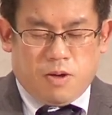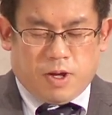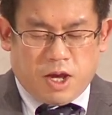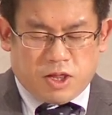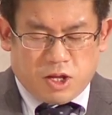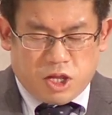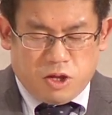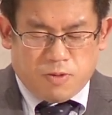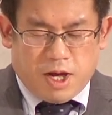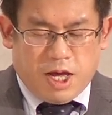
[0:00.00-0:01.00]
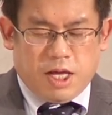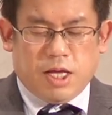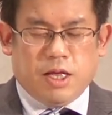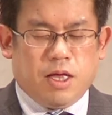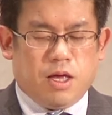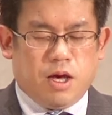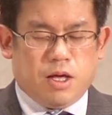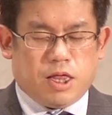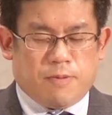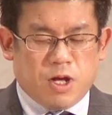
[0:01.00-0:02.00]
私たちには
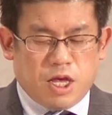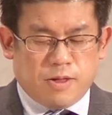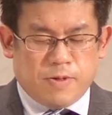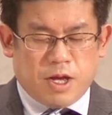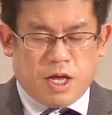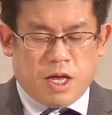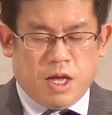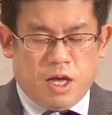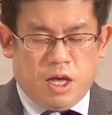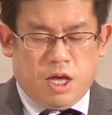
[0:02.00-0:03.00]
様々な